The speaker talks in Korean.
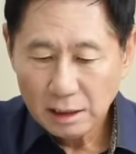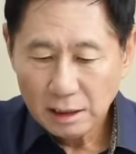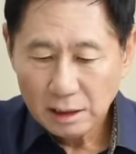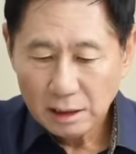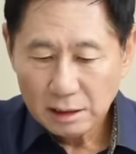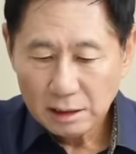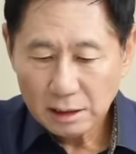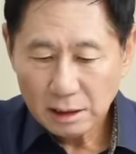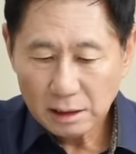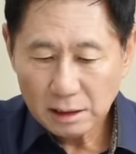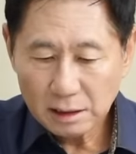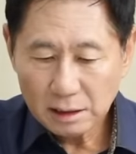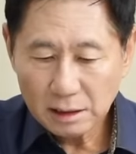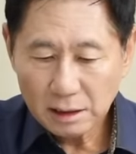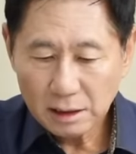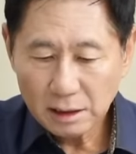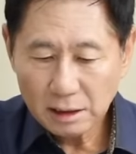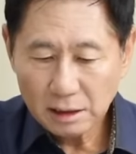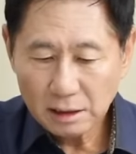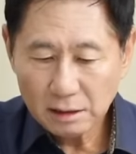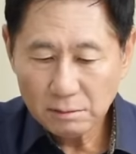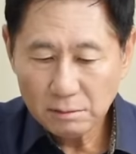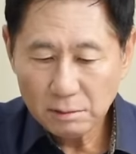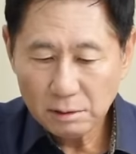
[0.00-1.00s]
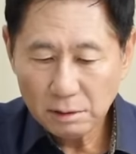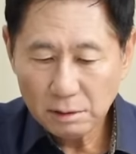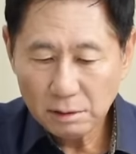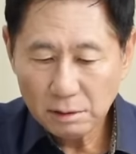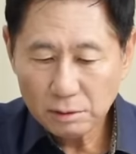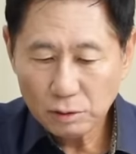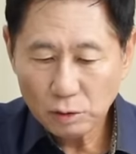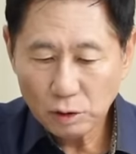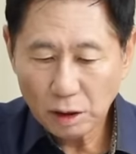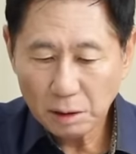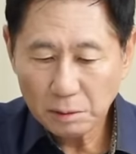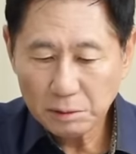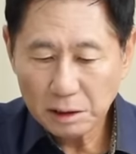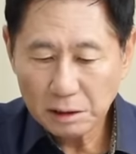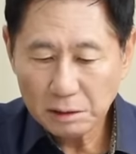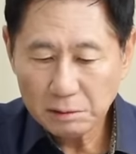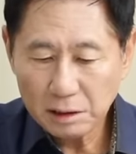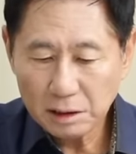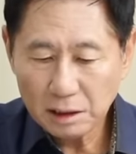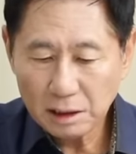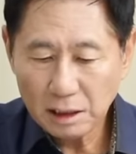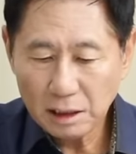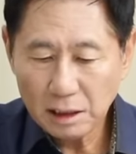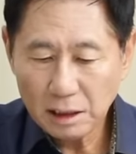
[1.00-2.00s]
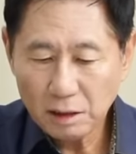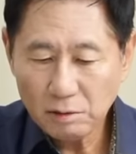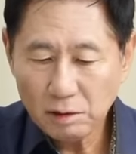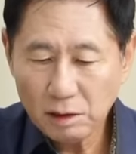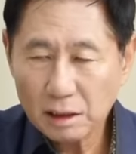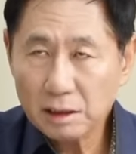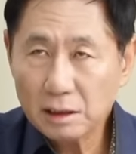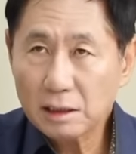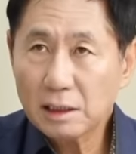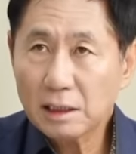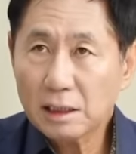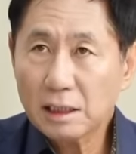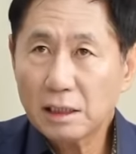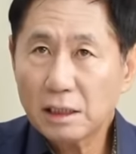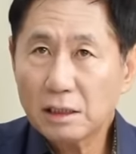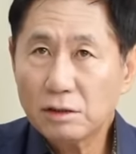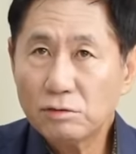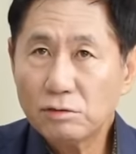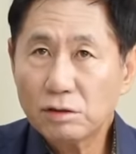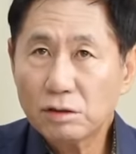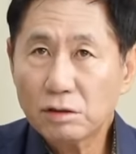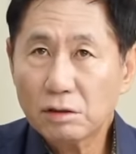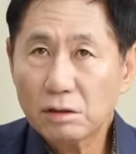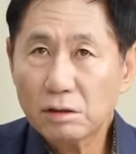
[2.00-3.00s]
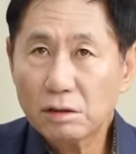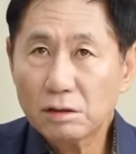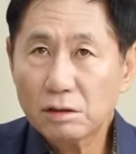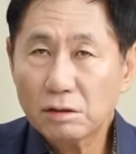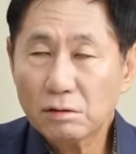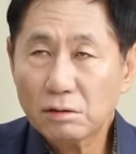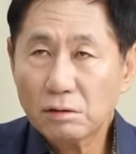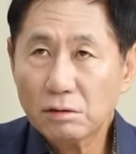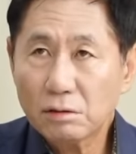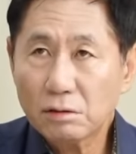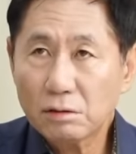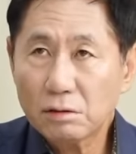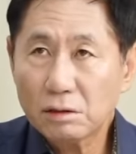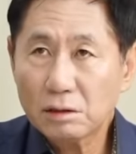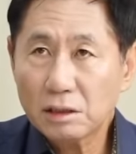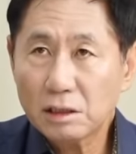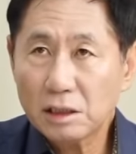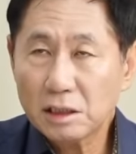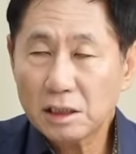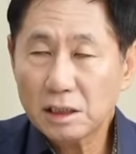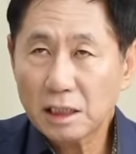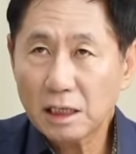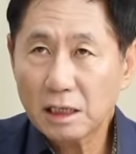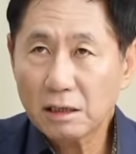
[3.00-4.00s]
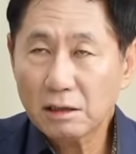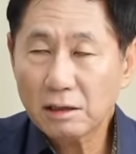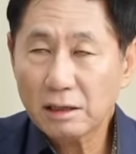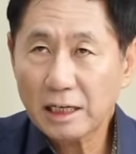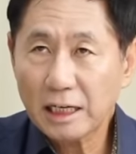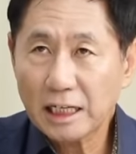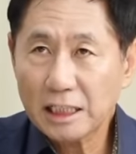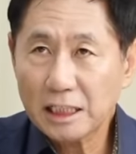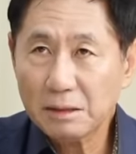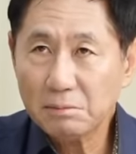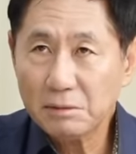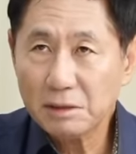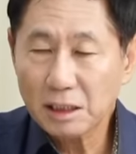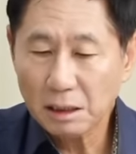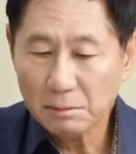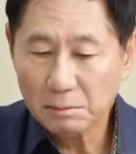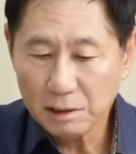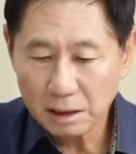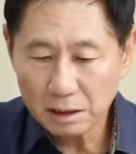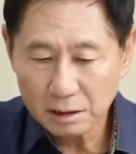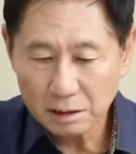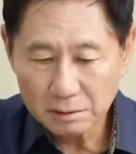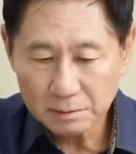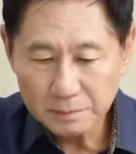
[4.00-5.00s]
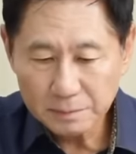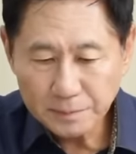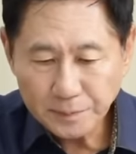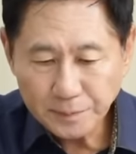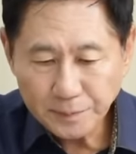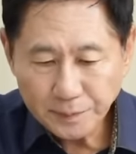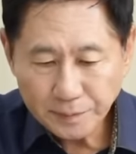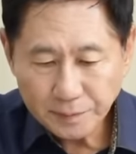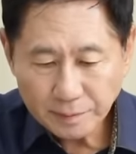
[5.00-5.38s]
사실상 조갑제 씨가 일관되게 윤석열 정권을 지지한 건 아닙니다만은